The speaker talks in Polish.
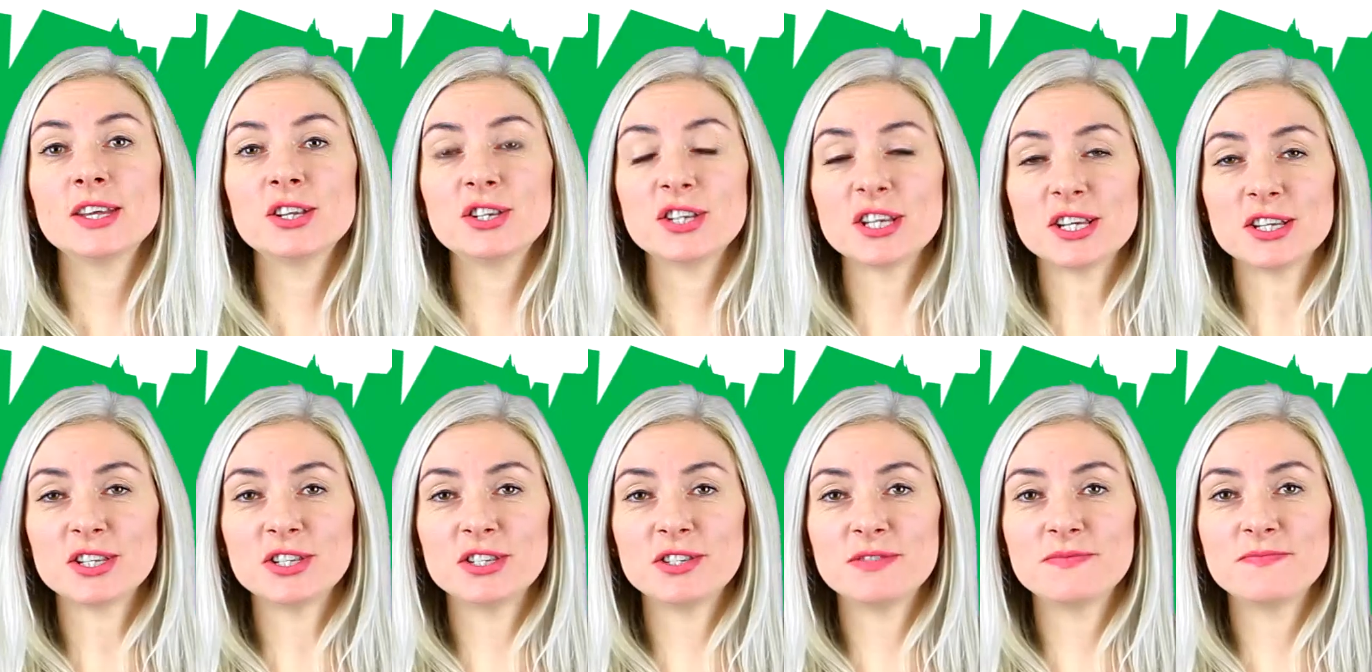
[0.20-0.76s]

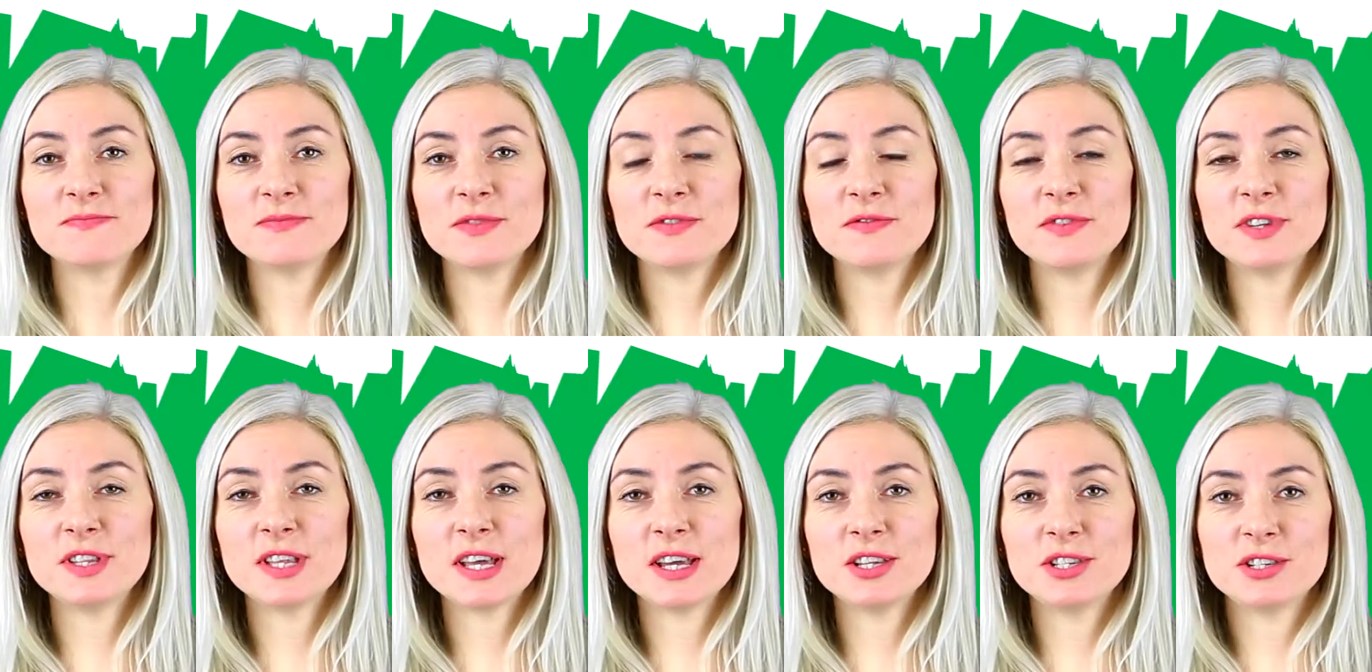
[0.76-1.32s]
Cześć!
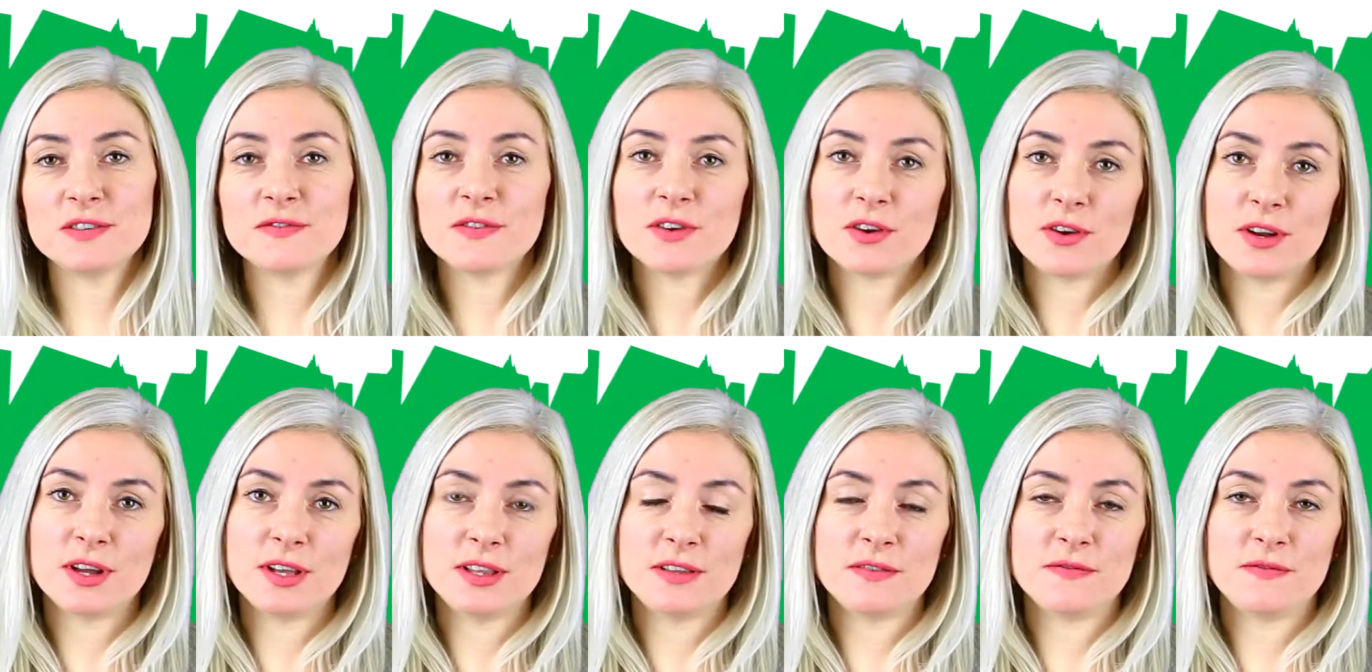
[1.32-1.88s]
Witajcie w
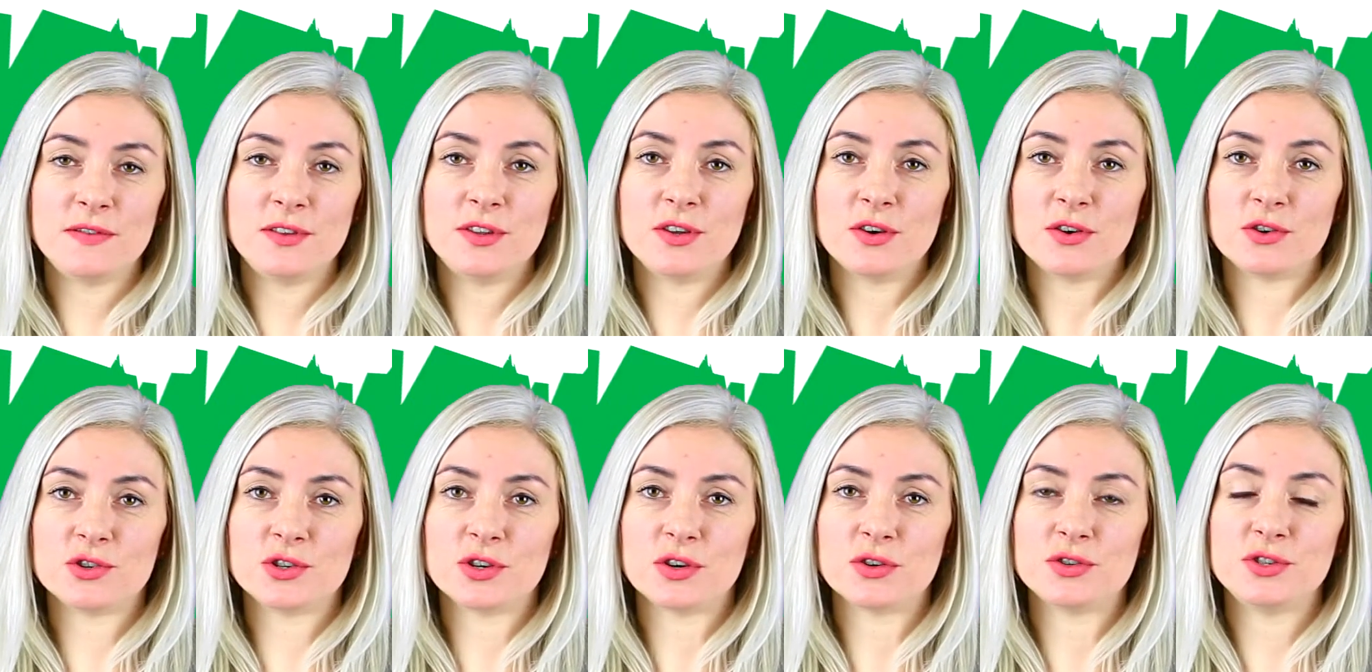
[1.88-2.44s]
kolejnym
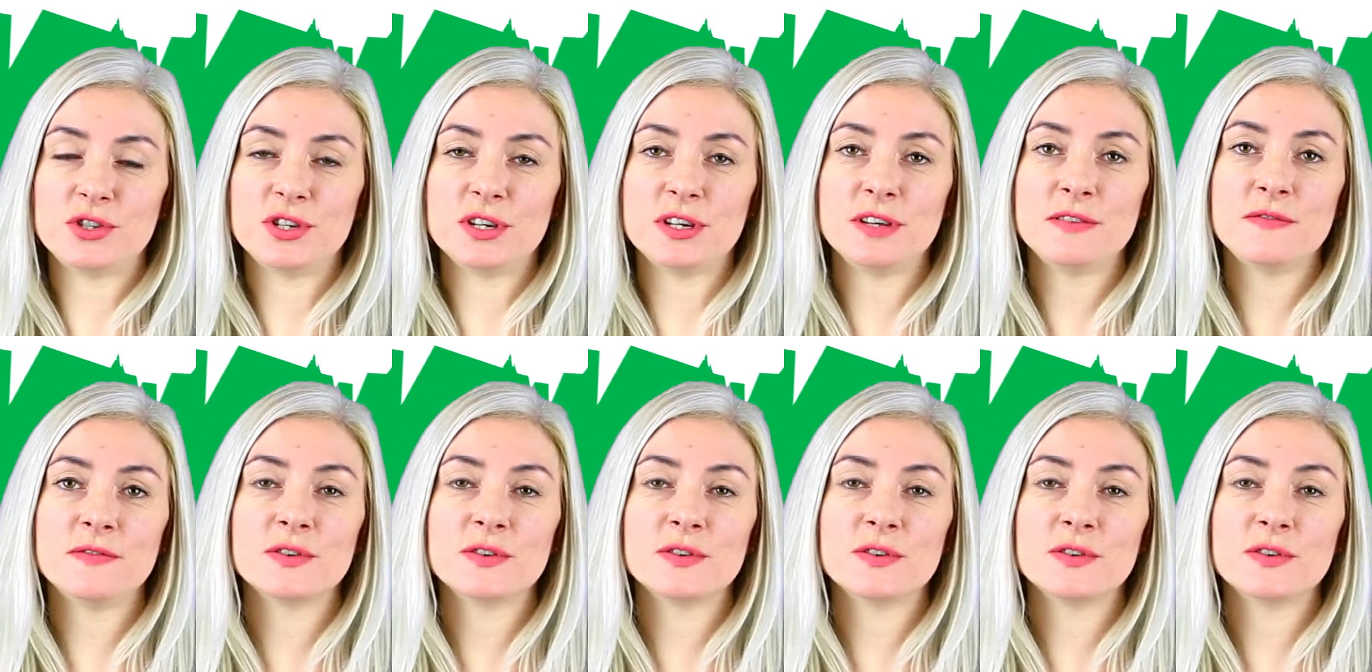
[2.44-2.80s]
wideoszocie,